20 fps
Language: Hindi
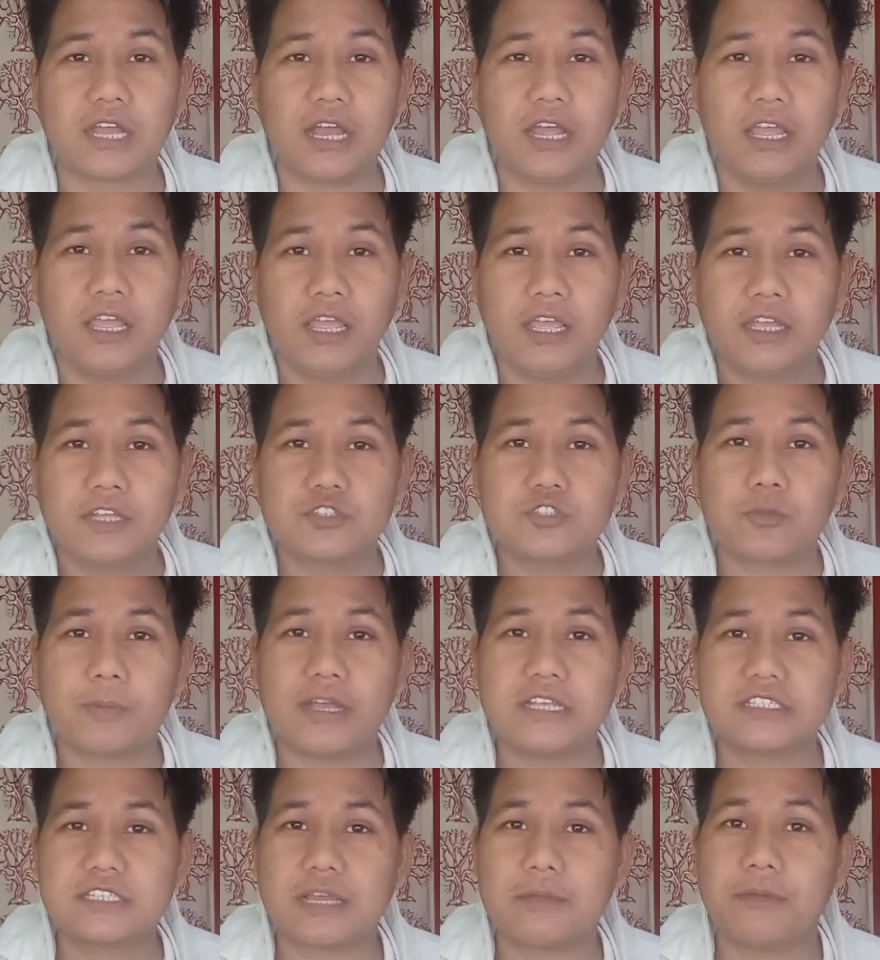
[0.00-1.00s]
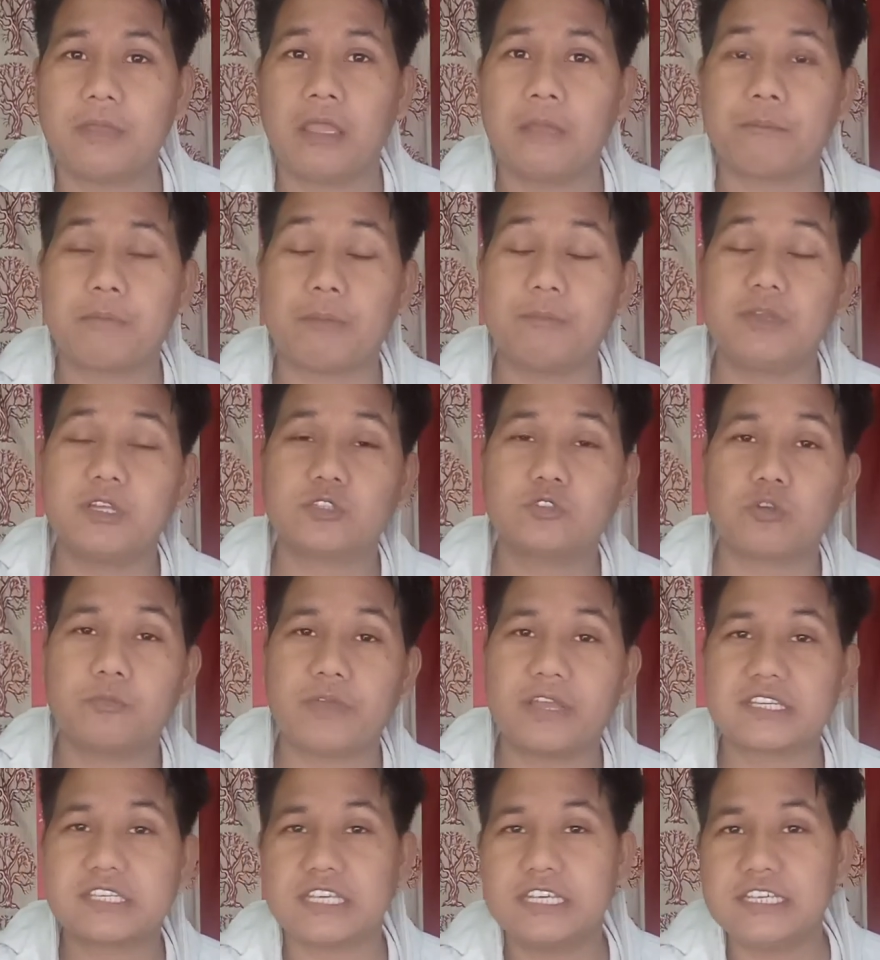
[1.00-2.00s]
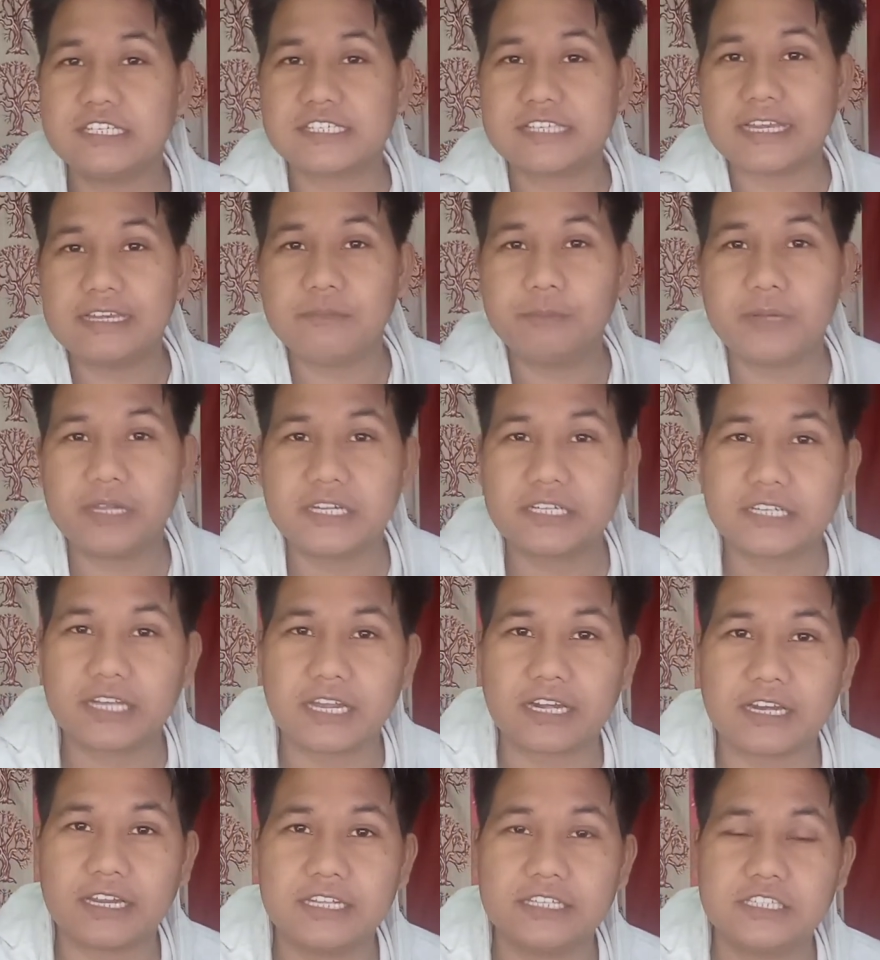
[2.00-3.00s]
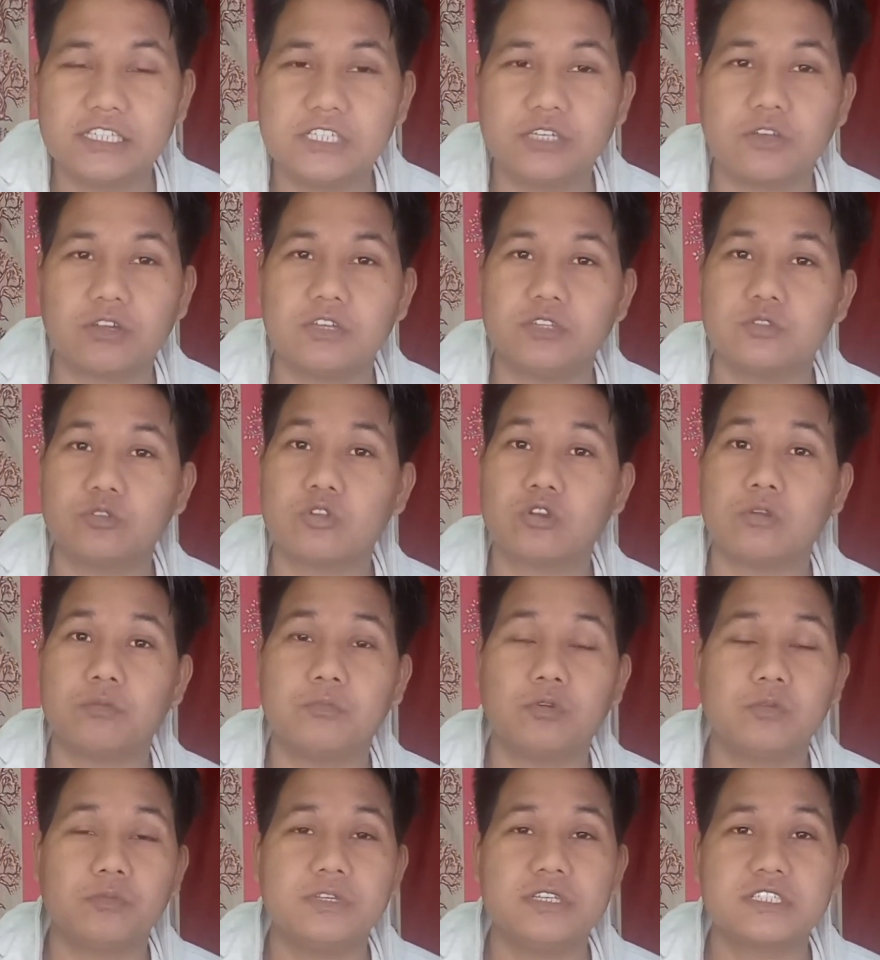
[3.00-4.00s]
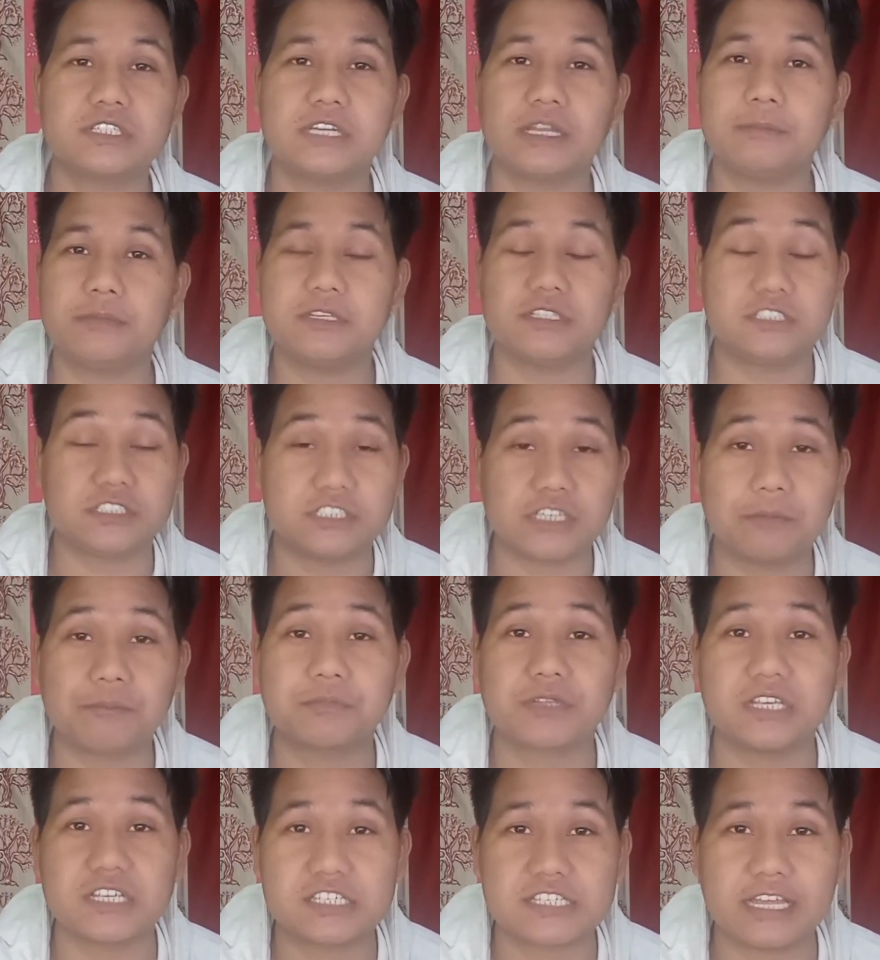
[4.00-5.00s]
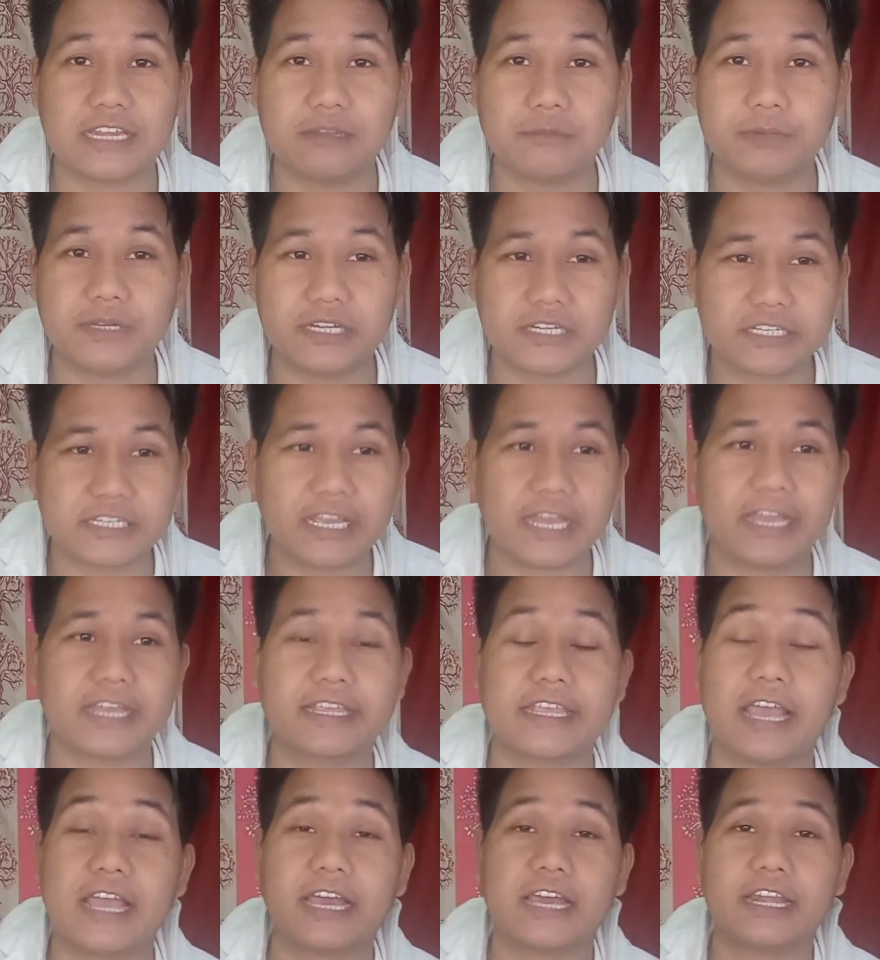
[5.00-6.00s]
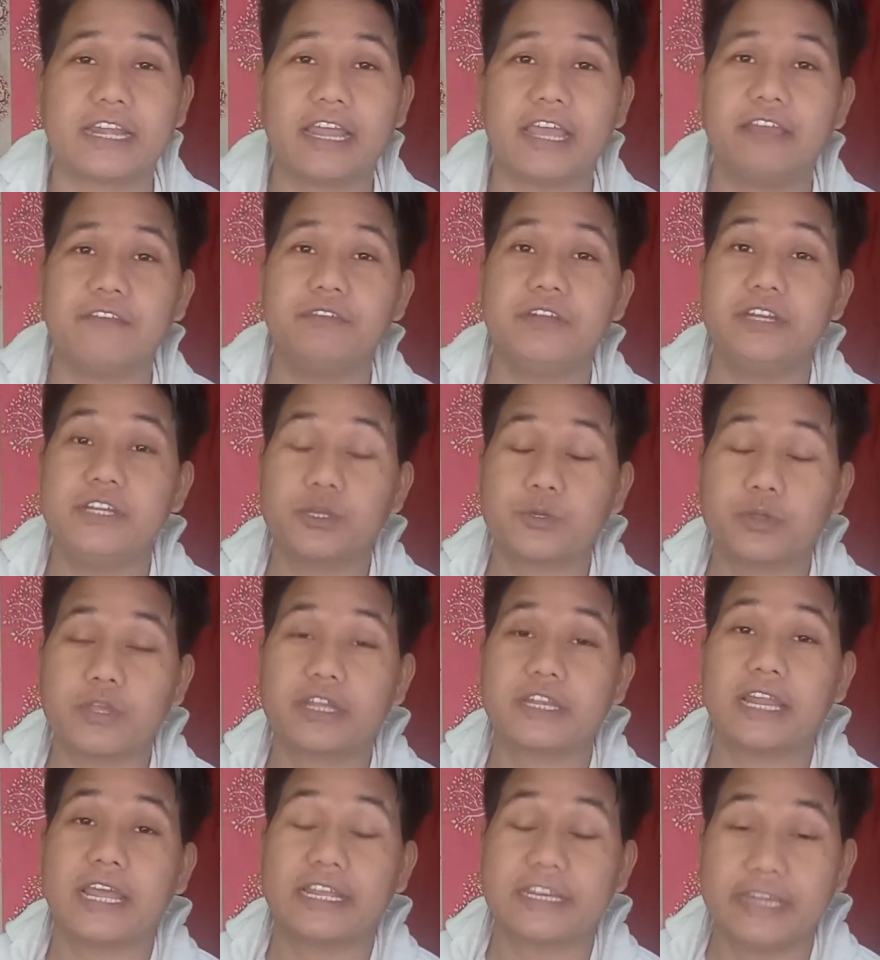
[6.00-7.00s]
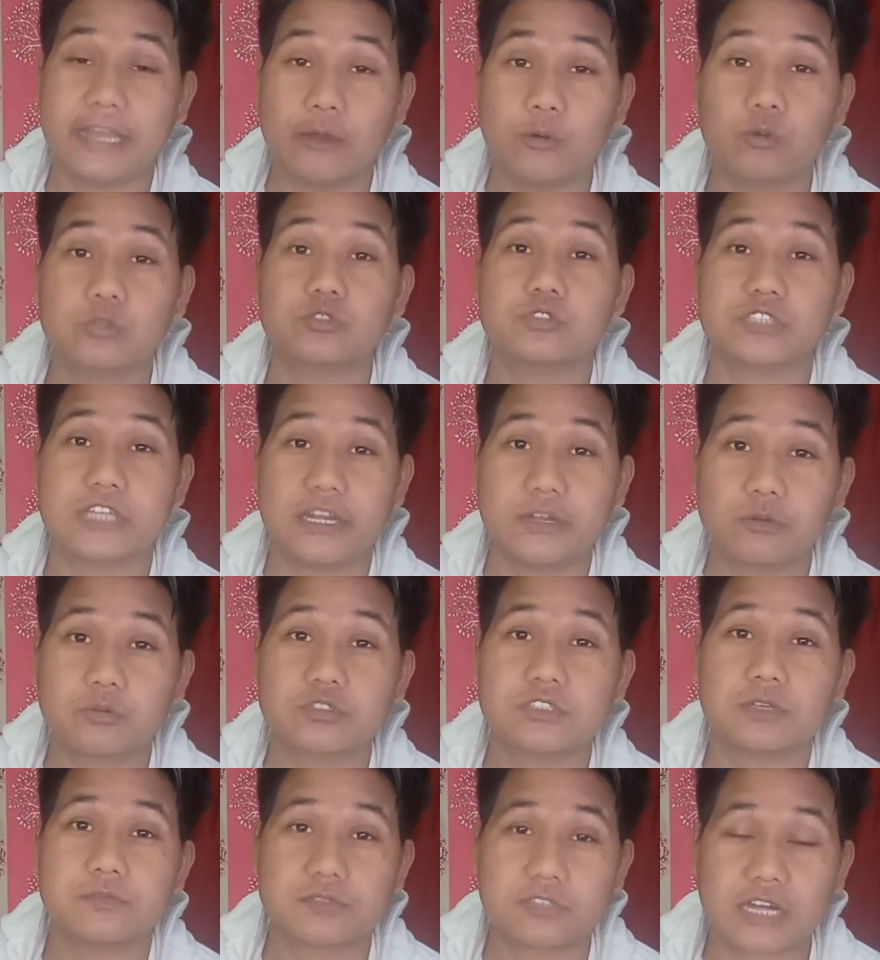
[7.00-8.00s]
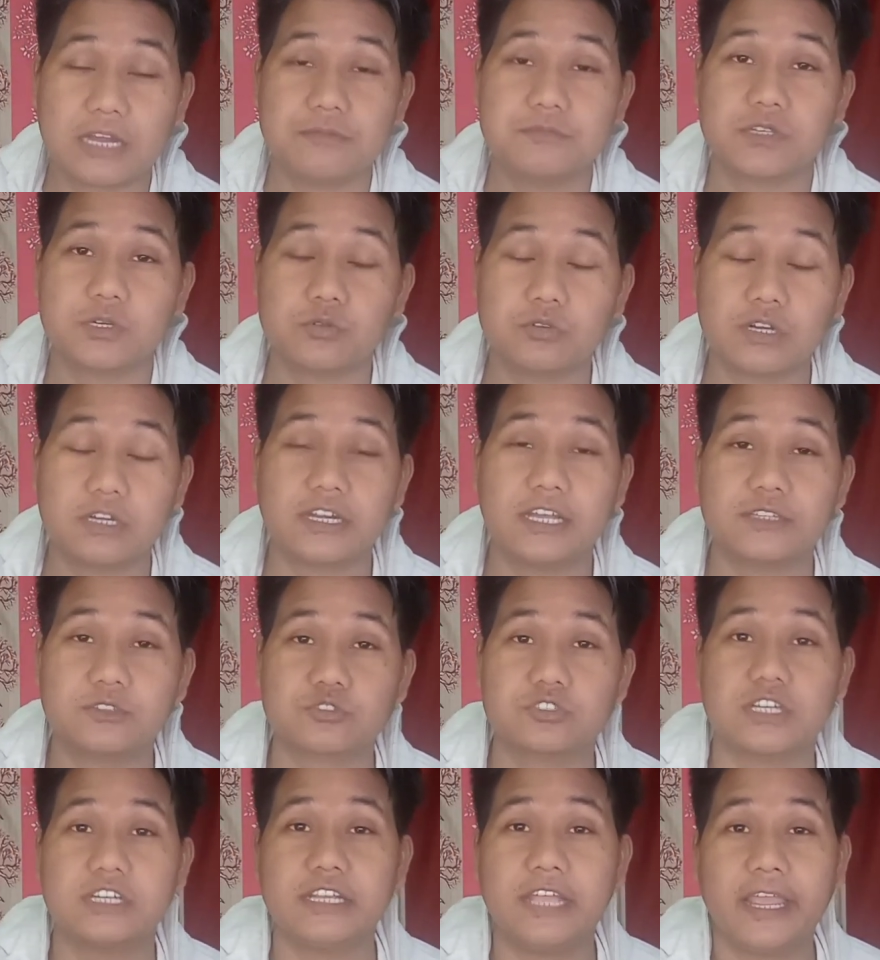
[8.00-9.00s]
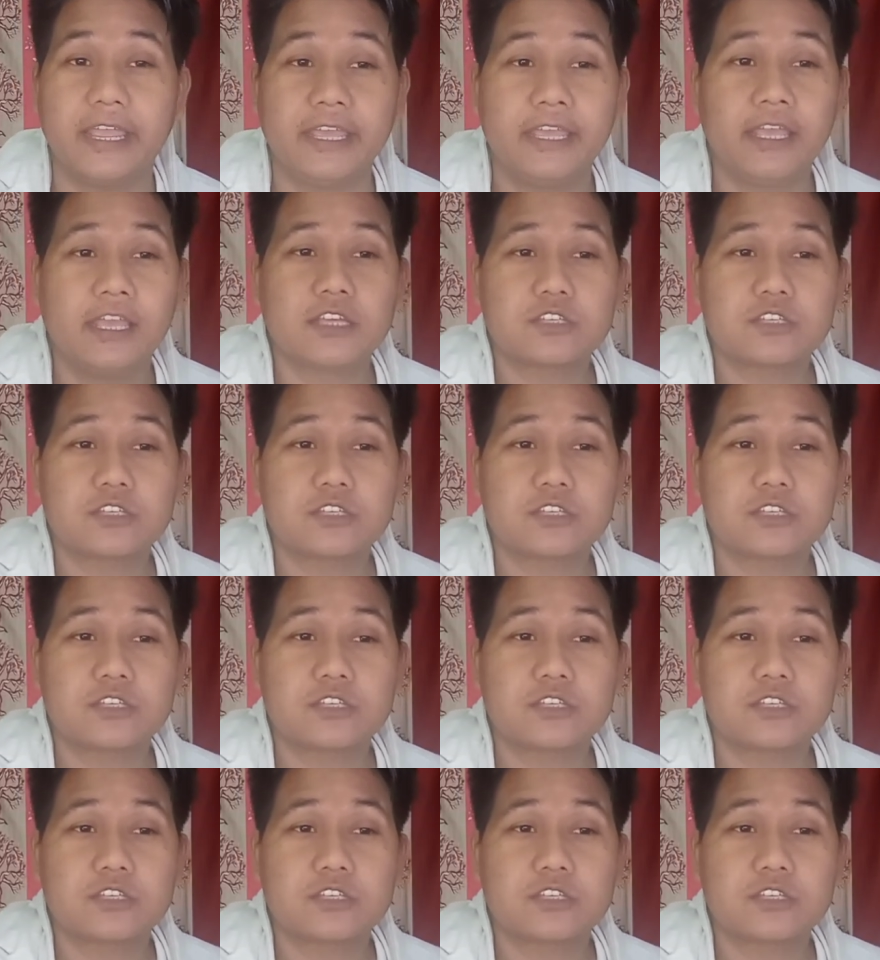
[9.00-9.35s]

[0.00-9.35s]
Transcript: का जो भाई साहब पब्लिक तो वैसे ही सेलिब्रेट कर रही थी और इन दोनों मूवीज़ ने भी जम के सेलिब्रेट किया है क्या करना है वीडियो को एक लाइक नहीं हो तो चैनल को सब्सक्राइब जरूर करना है तो चलिए